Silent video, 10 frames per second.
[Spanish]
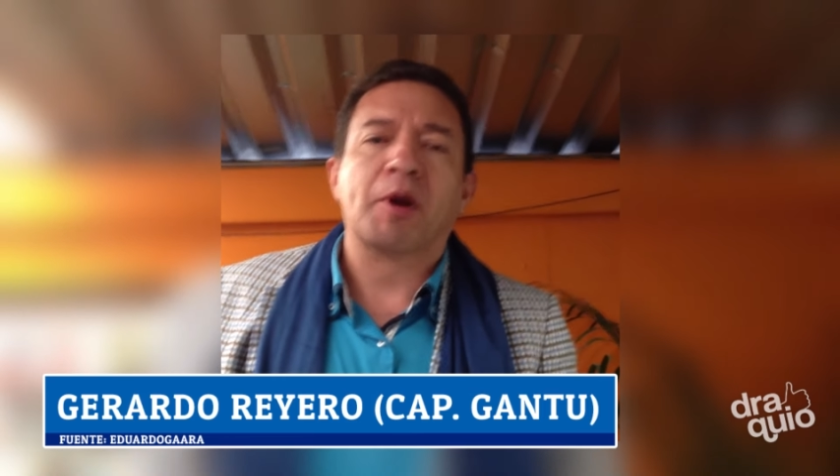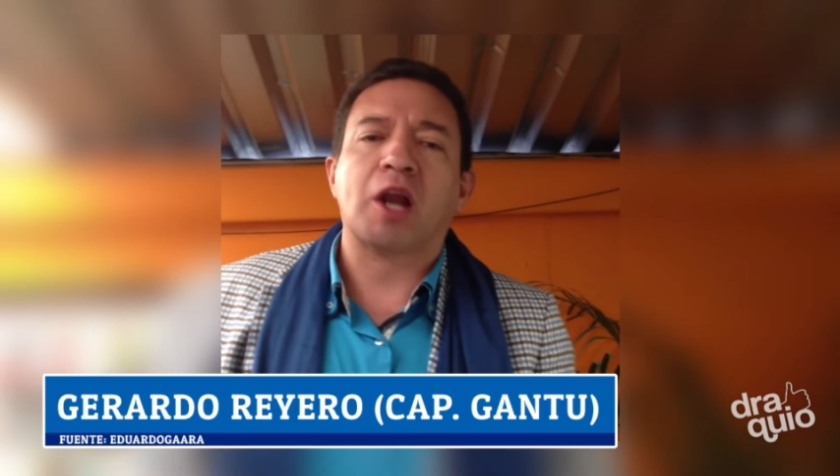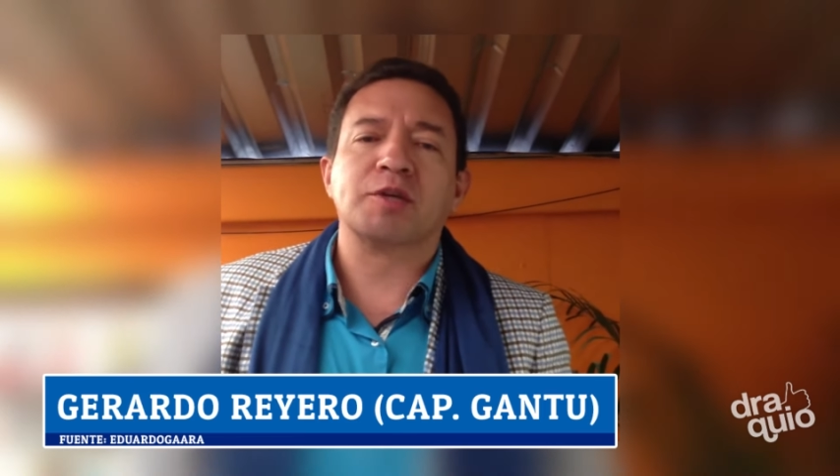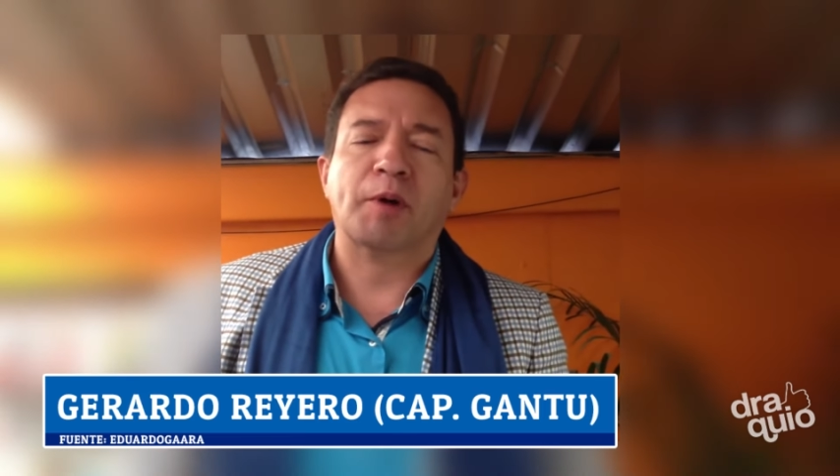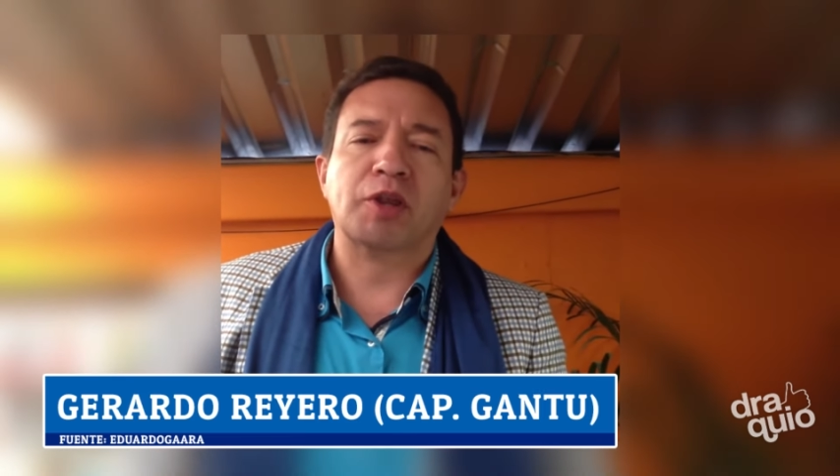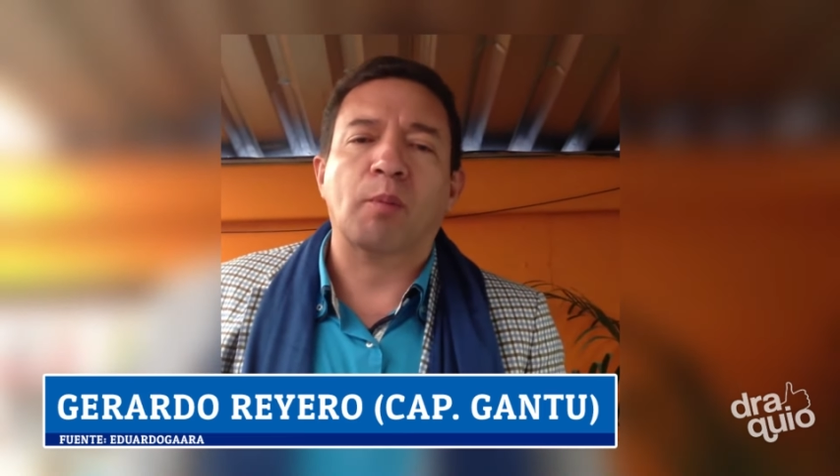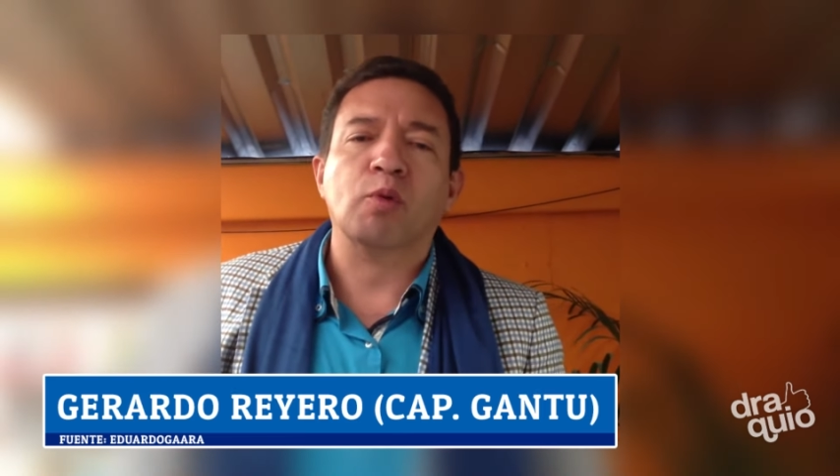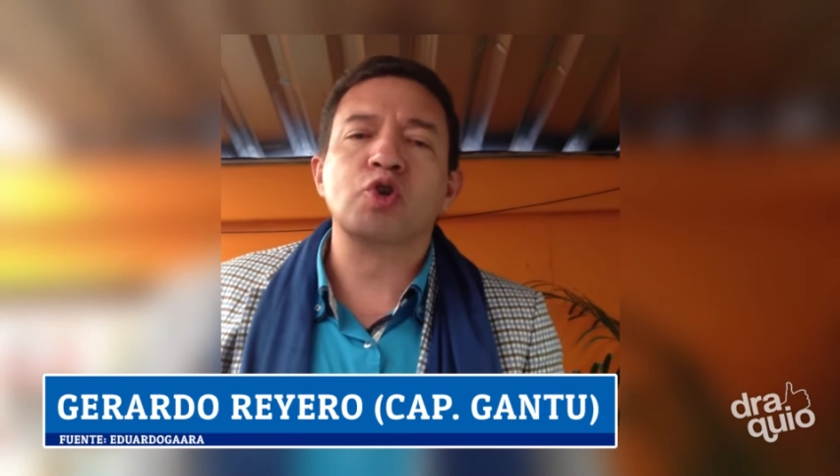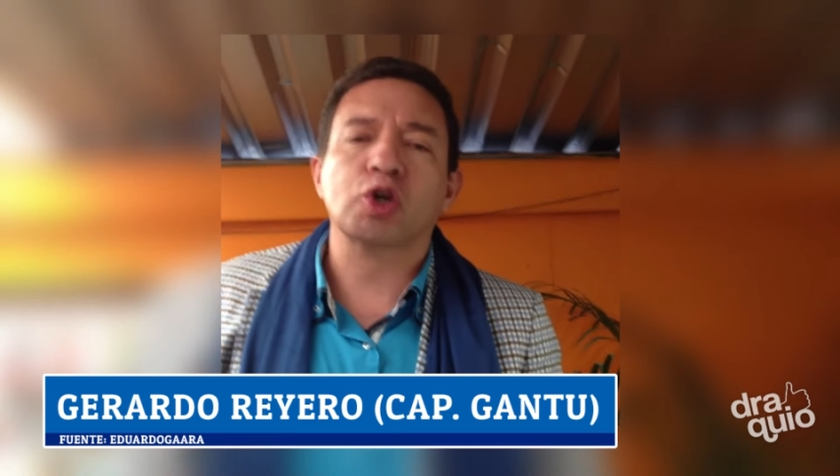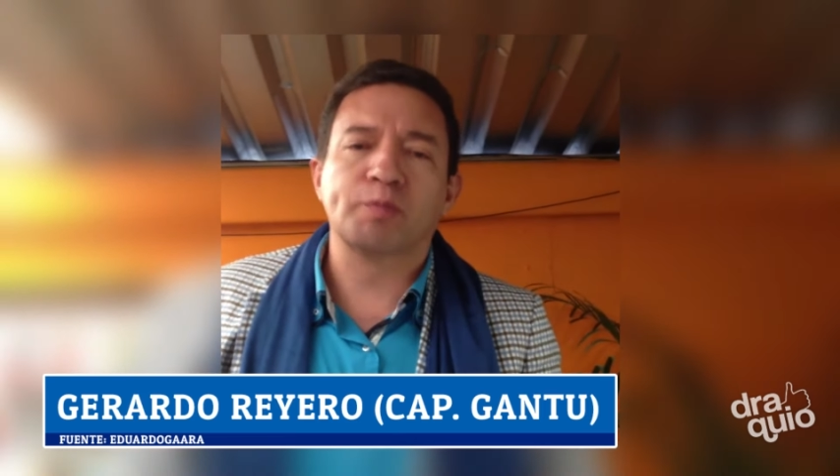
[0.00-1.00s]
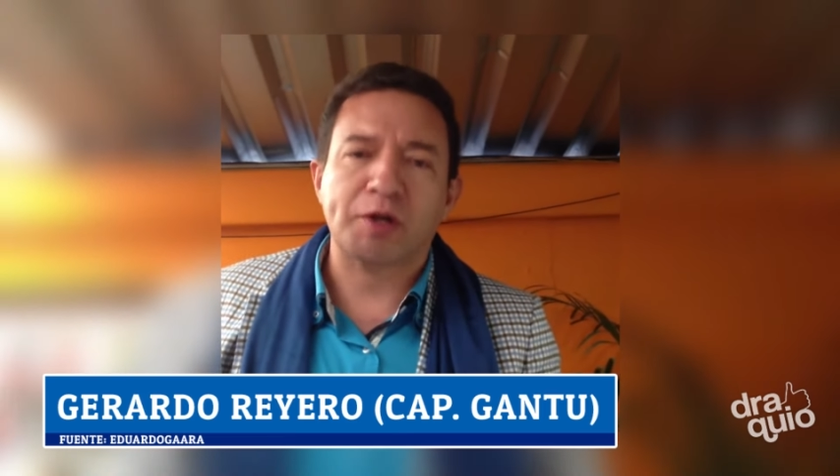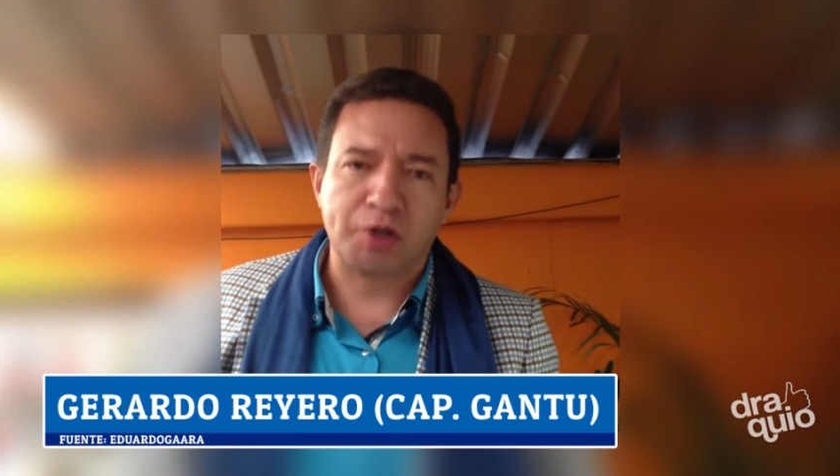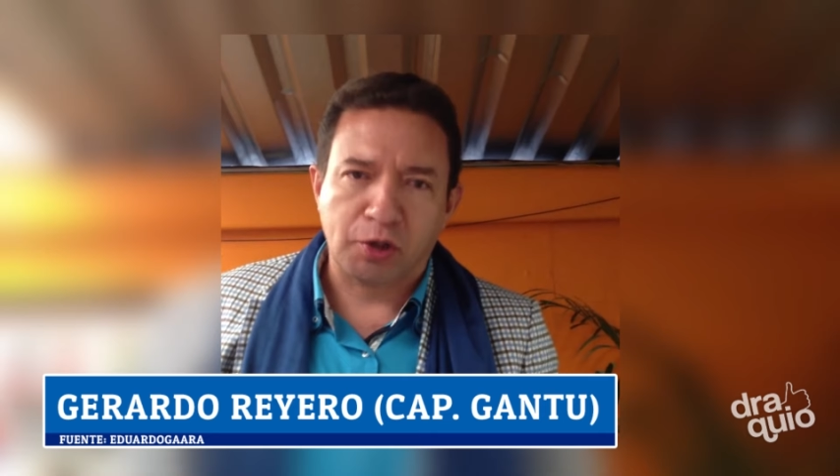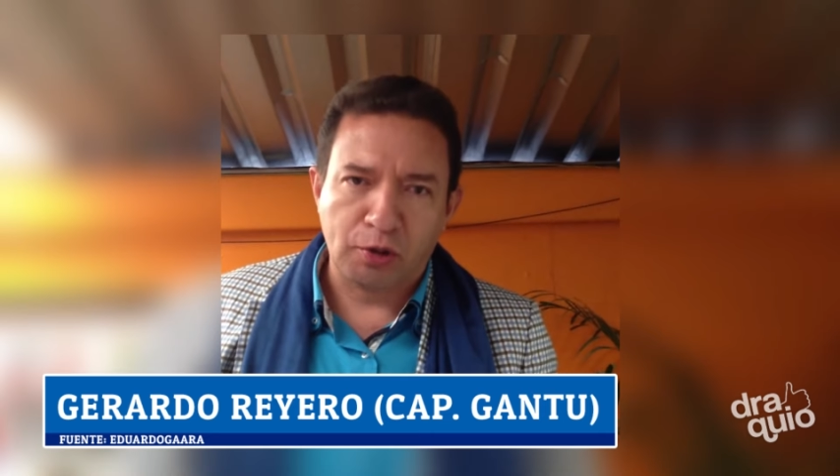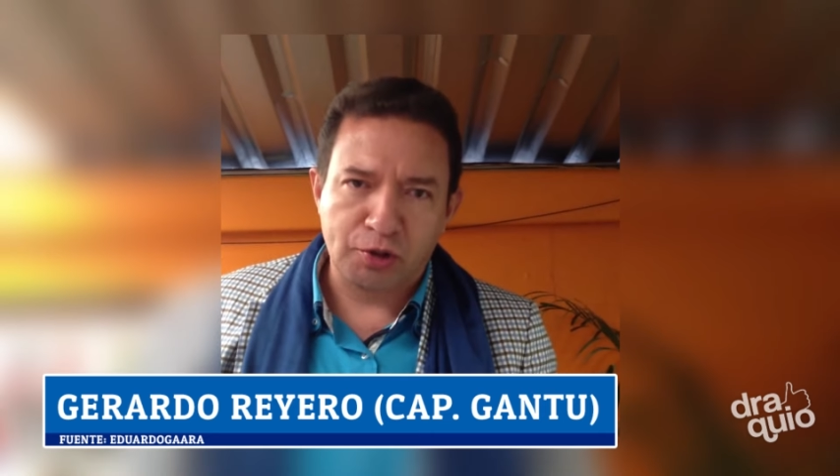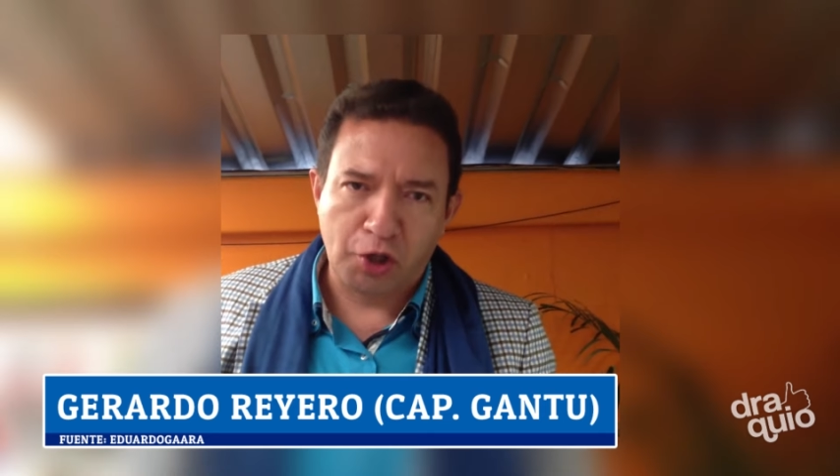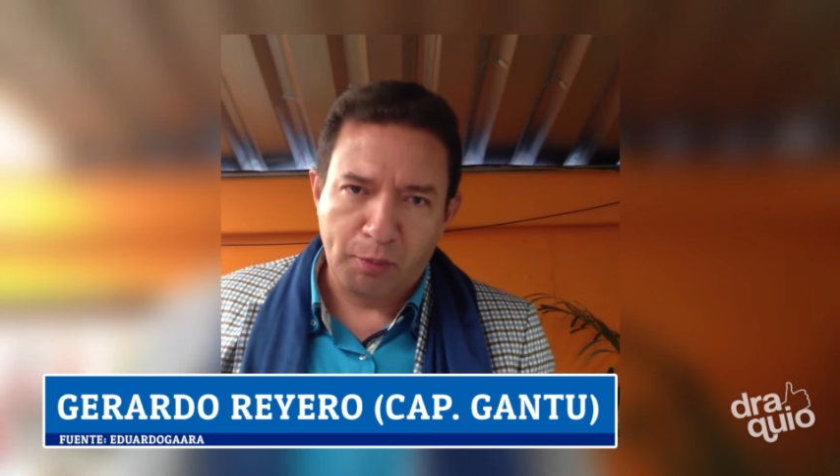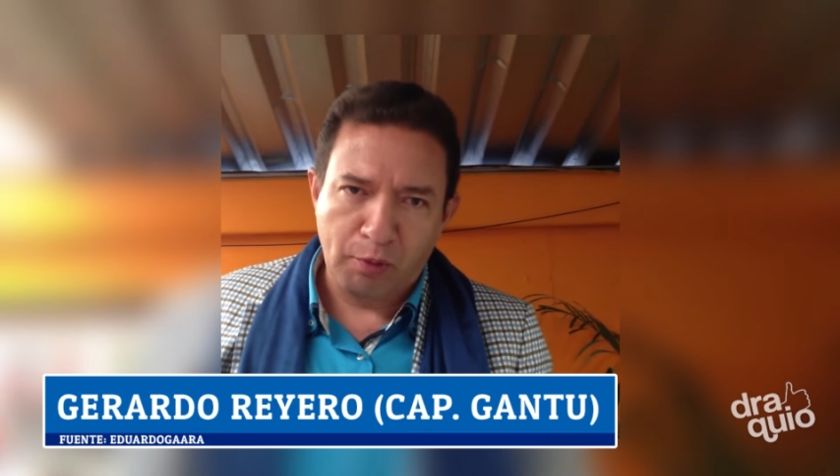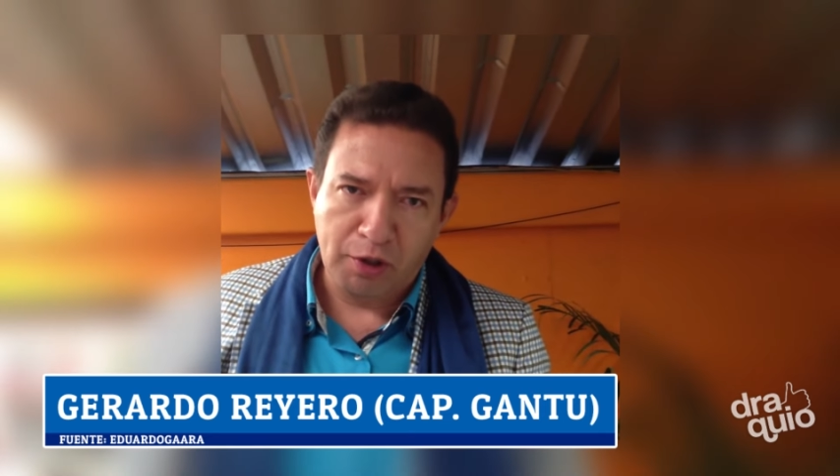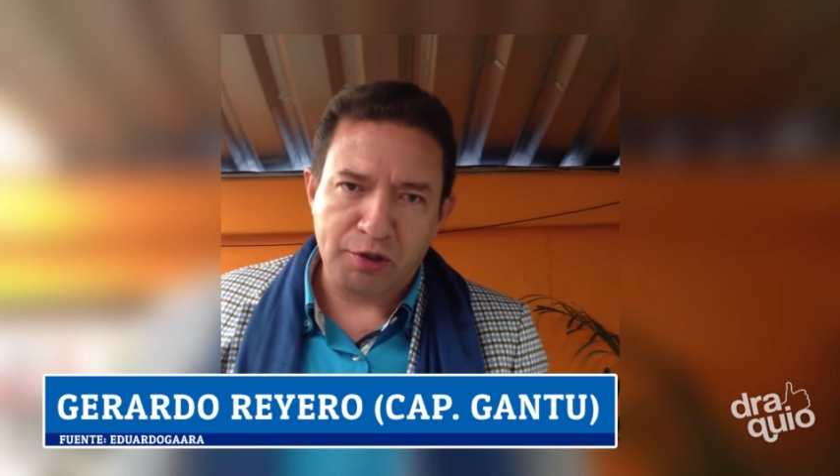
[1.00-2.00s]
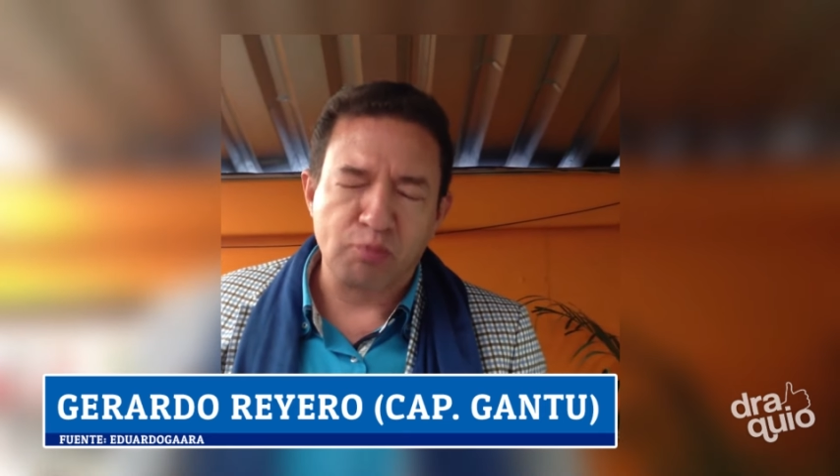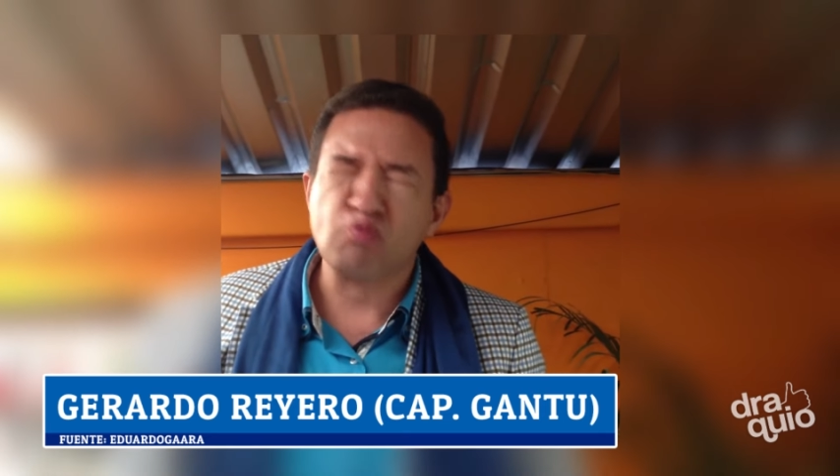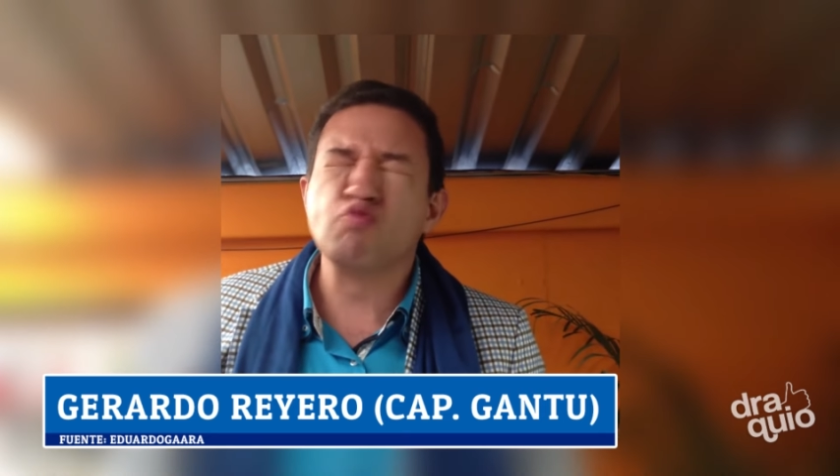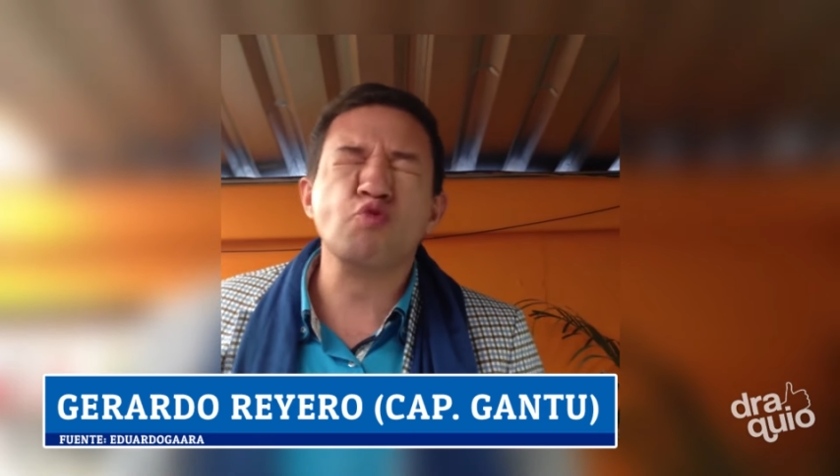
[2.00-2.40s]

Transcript: que les manda muchos besitos triples.